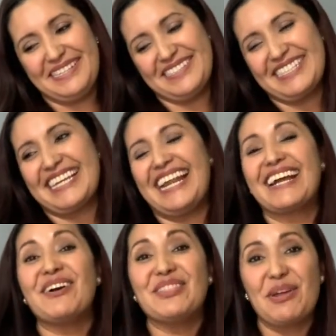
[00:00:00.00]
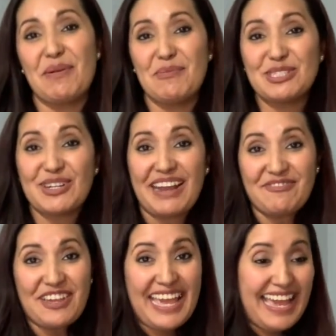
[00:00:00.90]
no se crean, tomé mucho
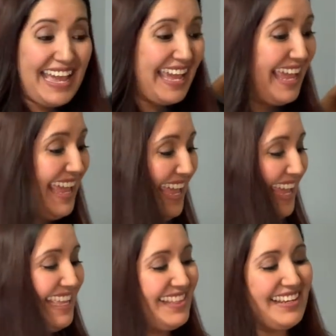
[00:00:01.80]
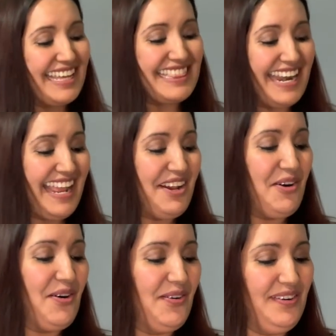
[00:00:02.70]
café. Es lo que
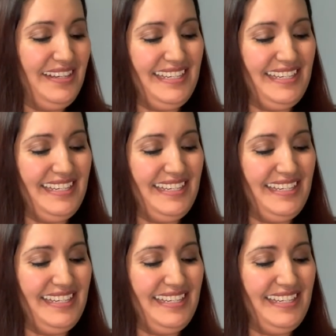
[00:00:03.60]
traigo.